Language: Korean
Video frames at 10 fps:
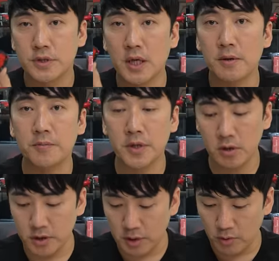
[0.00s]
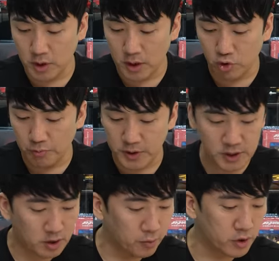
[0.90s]
다 미니어처 모델 두
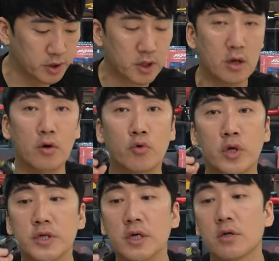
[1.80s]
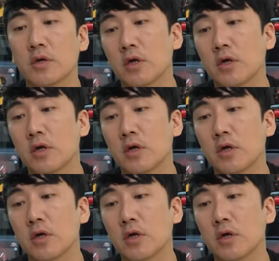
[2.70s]
번째 거 보여드릴게요. 굉장히 더